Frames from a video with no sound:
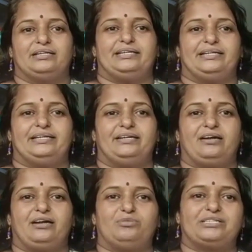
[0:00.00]
कि
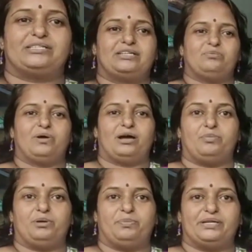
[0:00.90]
हम इसका
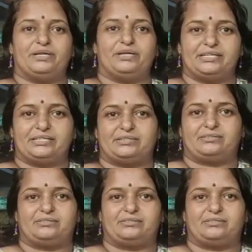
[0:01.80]
अभी बिजनेस